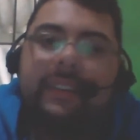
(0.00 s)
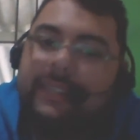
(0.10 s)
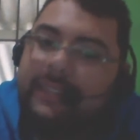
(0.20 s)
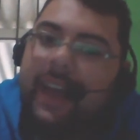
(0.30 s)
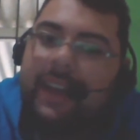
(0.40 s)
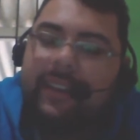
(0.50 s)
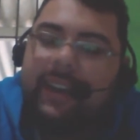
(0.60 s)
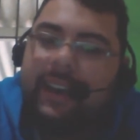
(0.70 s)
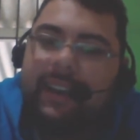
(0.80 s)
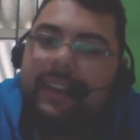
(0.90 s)
sério,
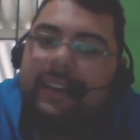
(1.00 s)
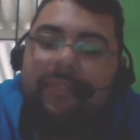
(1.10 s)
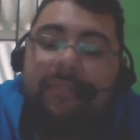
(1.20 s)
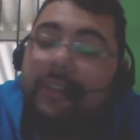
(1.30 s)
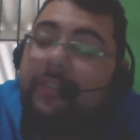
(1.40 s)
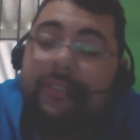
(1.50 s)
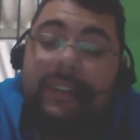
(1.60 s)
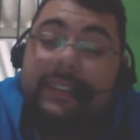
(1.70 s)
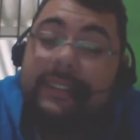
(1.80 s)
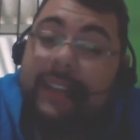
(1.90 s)
cara, foi
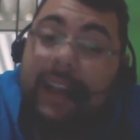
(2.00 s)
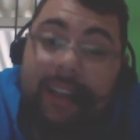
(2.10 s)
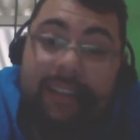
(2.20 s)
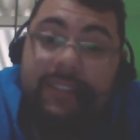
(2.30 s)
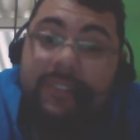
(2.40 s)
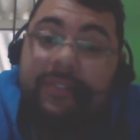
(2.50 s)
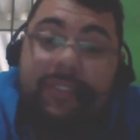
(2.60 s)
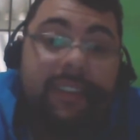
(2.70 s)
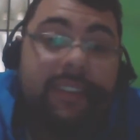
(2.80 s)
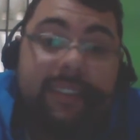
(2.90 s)
fantástico,
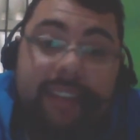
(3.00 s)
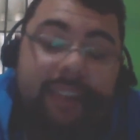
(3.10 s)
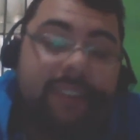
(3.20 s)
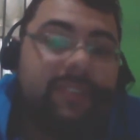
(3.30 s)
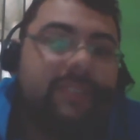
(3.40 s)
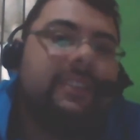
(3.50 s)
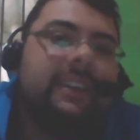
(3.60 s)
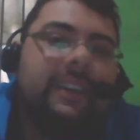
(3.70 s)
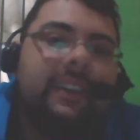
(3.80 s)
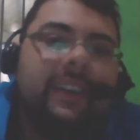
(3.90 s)
foi fantástico,
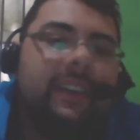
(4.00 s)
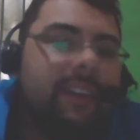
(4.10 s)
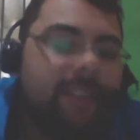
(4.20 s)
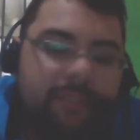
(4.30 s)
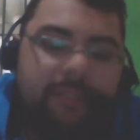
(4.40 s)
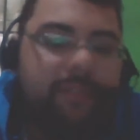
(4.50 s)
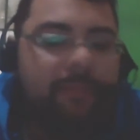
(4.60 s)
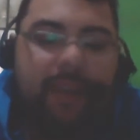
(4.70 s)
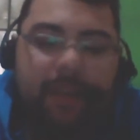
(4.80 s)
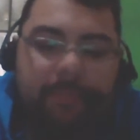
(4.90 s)
cara. Eu
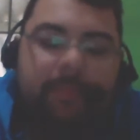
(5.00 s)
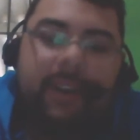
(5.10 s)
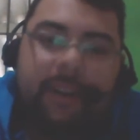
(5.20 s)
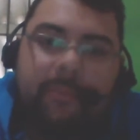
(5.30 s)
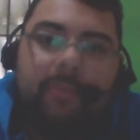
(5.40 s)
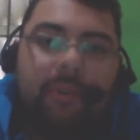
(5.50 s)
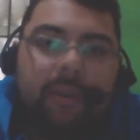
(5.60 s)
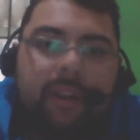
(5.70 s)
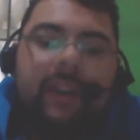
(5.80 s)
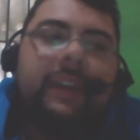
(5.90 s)
vivi uma época
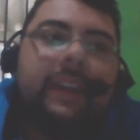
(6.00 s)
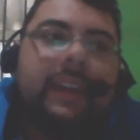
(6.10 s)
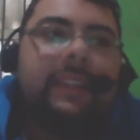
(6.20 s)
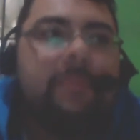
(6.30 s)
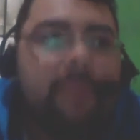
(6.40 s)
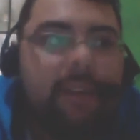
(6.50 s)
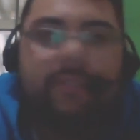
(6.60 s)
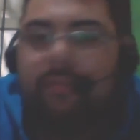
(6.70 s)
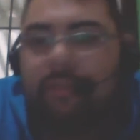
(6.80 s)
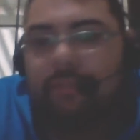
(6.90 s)
boa. E até
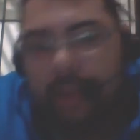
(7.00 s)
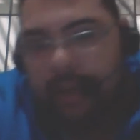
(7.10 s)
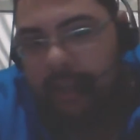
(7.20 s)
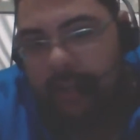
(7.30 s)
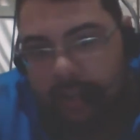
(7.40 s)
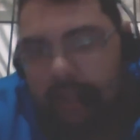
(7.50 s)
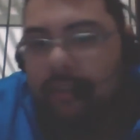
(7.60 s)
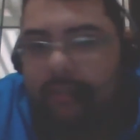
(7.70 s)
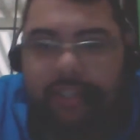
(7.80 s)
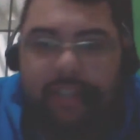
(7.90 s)
mesmo quando era a
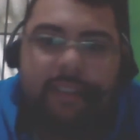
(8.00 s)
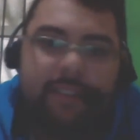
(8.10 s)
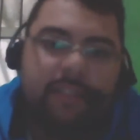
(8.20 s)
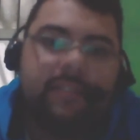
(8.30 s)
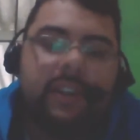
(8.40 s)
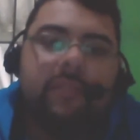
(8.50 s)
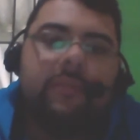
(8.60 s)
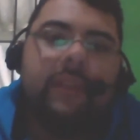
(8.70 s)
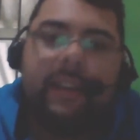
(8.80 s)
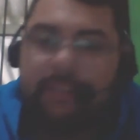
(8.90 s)
nova geração, já
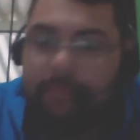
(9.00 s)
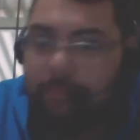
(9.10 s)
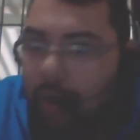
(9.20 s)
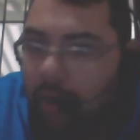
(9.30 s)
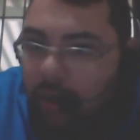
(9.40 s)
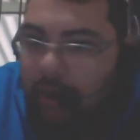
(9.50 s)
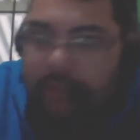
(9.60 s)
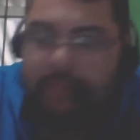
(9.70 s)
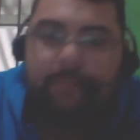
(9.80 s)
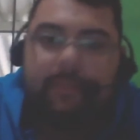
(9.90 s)
um
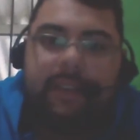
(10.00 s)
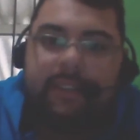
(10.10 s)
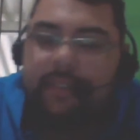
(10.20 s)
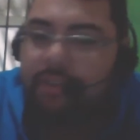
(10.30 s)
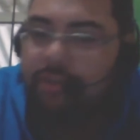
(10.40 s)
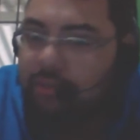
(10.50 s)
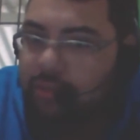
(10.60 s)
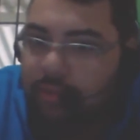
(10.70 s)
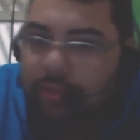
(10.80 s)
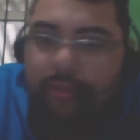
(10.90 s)
Xbox,
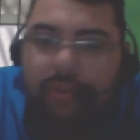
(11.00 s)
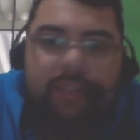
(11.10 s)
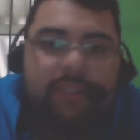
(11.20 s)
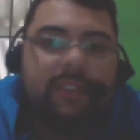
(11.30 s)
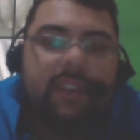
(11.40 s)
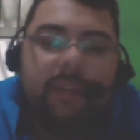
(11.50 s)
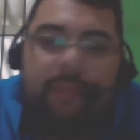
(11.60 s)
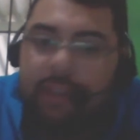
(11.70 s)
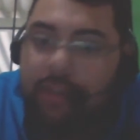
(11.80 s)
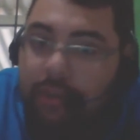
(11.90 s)
PlayStation 2,
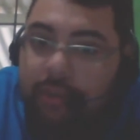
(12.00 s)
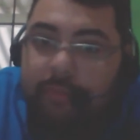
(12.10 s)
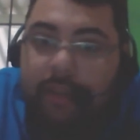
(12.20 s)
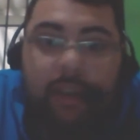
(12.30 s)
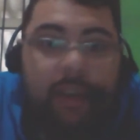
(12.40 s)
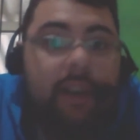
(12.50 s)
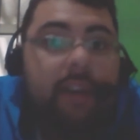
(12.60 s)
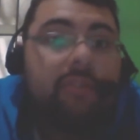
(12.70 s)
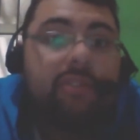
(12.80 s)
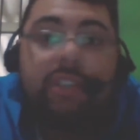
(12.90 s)
GameCube,
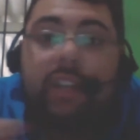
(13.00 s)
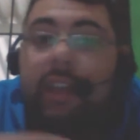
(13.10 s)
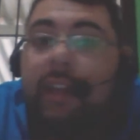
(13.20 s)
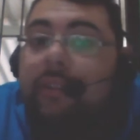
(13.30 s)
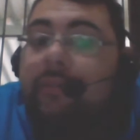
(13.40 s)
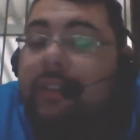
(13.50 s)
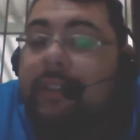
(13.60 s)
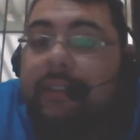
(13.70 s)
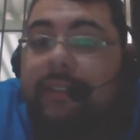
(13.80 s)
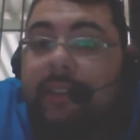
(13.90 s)
eu tinha o
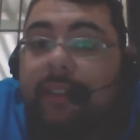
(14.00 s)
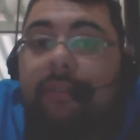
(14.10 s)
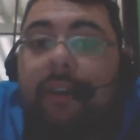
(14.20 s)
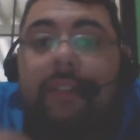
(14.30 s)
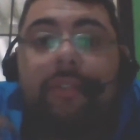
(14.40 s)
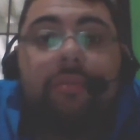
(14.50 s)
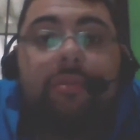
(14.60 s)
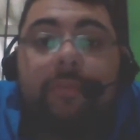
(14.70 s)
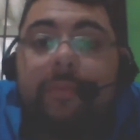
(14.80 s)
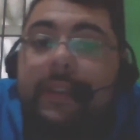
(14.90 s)
Nintendo 64 e
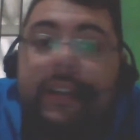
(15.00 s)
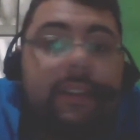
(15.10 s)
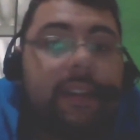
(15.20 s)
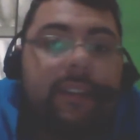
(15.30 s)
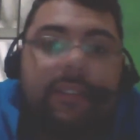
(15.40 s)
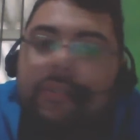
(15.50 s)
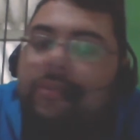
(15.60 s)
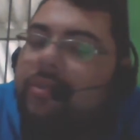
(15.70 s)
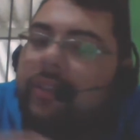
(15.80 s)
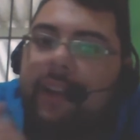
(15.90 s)
o Super Nintendo.
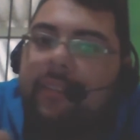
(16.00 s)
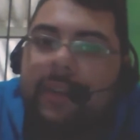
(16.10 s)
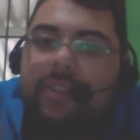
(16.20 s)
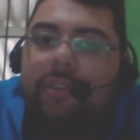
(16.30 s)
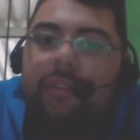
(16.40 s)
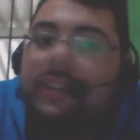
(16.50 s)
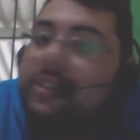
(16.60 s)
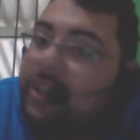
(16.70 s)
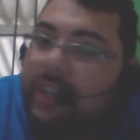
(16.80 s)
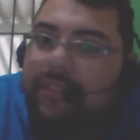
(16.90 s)
Eu jogava mais jogo
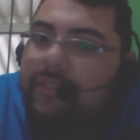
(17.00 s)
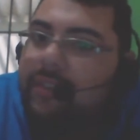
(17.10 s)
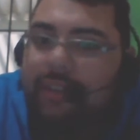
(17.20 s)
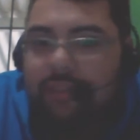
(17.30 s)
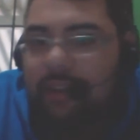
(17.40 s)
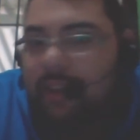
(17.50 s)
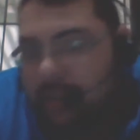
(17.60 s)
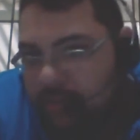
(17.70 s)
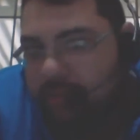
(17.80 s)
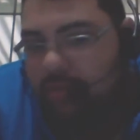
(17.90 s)
antigo do que
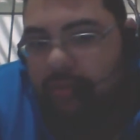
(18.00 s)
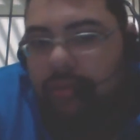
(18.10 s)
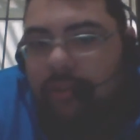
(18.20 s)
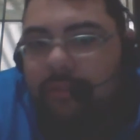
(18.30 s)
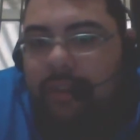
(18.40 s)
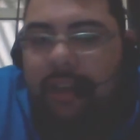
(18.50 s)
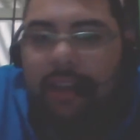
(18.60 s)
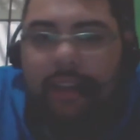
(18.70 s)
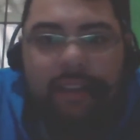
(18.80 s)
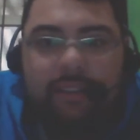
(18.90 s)
jogar jogo novo.
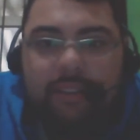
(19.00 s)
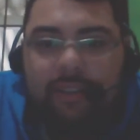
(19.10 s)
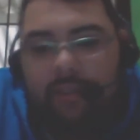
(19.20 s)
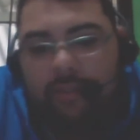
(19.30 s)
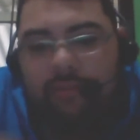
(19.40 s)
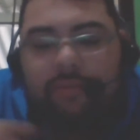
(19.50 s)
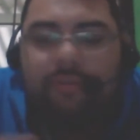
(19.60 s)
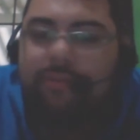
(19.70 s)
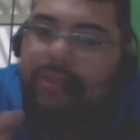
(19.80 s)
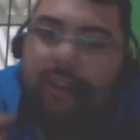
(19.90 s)
Então,
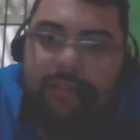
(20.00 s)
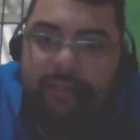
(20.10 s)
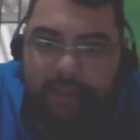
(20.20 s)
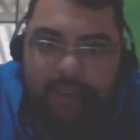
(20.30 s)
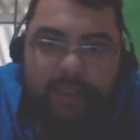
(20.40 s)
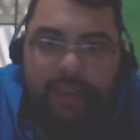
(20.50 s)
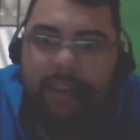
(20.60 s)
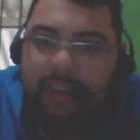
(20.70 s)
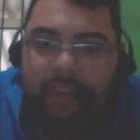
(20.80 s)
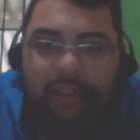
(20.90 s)
alguns dos jogos
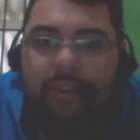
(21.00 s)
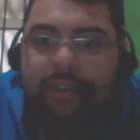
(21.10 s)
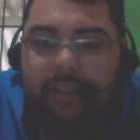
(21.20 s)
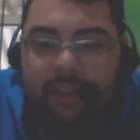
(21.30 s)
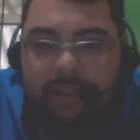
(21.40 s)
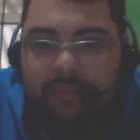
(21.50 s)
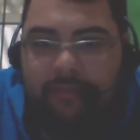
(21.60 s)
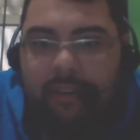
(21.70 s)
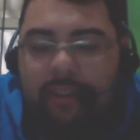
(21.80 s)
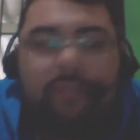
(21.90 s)
que, que hoje
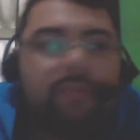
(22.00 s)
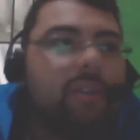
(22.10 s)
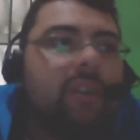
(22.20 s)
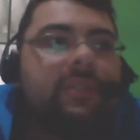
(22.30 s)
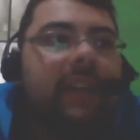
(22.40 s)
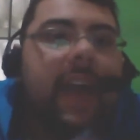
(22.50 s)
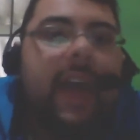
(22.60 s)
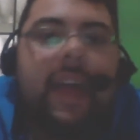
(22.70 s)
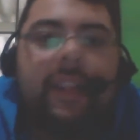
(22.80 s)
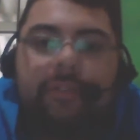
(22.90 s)
falam jogos
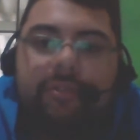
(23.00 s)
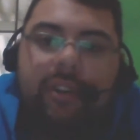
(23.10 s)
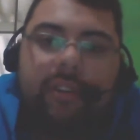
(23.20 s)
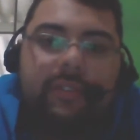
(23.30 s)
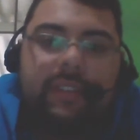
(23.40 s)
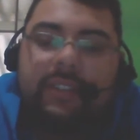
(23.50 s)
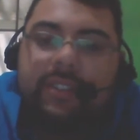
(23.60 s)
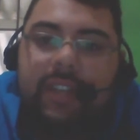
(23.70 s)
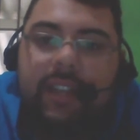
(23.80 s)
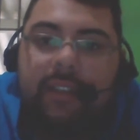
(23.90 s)
retro, jogos
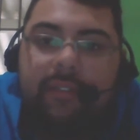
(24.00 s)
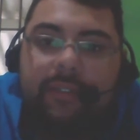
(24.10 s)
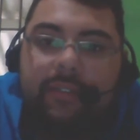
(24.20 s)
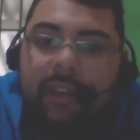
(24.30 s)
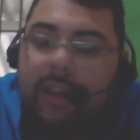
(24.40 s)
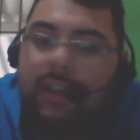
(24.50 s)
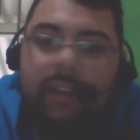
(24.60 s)
antigos,